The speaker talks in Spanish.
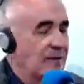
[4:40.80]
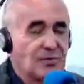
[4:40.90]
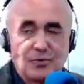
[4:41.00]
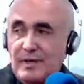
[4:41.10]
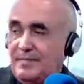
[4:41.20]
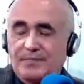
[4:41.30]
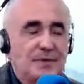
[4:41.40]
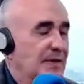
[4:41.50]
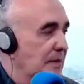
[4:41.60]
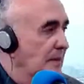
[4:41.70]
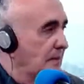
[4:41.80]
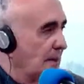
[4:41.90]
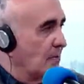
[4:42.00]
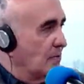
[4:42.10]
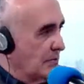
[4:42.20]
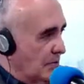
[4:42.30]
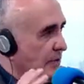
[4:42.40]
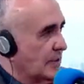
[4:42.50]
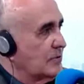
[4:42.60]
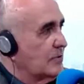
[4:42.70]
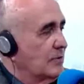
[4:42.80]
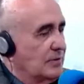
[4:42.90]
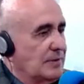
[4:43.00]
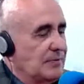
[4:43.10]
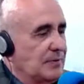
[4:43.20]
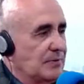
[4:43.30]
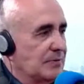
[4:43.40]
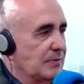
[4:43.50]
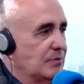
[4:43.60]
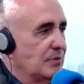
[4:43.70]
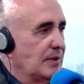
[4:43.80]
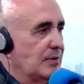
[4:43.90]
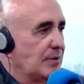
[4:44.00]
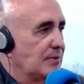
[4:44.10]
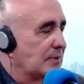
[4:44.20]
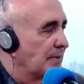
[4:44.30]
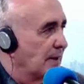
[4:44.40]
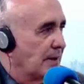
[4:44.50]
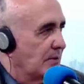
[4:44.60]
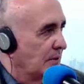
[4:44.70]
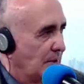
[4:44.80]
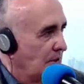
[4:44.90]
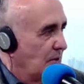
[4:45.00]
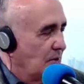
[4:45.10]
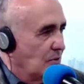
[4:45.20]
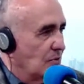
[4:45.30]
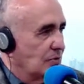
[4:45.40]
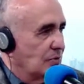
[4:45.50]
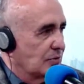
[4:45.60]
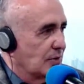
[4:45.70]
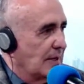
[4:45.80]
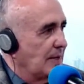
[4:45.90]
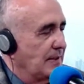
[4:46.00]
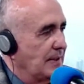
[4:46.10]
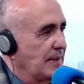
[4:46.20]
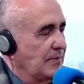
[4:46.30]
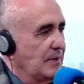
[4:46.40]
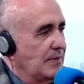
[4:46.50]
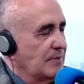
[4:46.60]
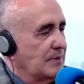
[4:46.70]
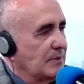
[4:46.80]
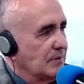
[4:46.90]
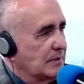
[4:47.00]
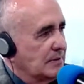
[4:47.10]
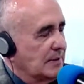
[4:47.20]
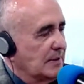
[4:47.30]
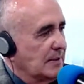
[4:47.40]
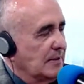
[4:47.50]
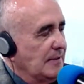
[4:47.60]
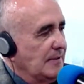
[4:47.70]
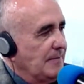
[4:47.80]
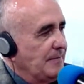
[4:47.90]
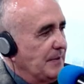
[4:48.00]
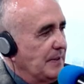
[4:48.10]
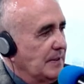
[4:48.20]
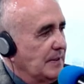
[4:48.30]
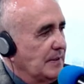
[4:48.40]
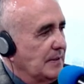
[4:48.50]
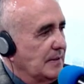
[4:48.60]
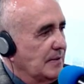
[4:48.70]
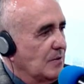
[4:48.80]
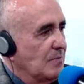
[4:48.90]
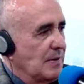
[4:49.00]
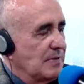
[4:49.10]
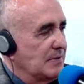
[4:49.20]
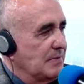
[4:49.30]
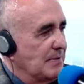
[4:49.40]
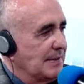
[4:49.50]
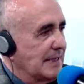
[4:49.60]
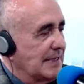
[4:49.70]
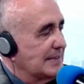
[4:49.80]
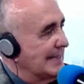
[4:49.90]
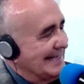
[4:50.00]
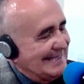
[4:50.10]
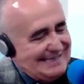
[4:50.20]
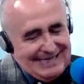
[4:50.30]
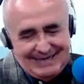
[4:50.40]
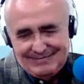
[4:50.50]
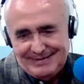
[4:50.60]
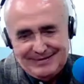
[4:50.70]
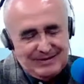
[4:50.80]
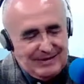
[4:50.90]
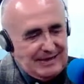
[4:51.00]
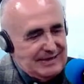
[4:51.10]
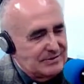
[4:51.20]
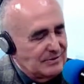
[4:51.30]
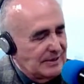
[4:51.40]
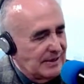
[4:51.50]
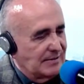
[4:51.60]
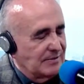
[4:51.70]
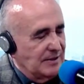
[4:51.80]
Yuri, te hago un contexto rápido. Yuri y yo hemos trabajado juntos toda la vida, hemos sido... este eh, compañeros de Mil Batallas desde el inicio de la radio.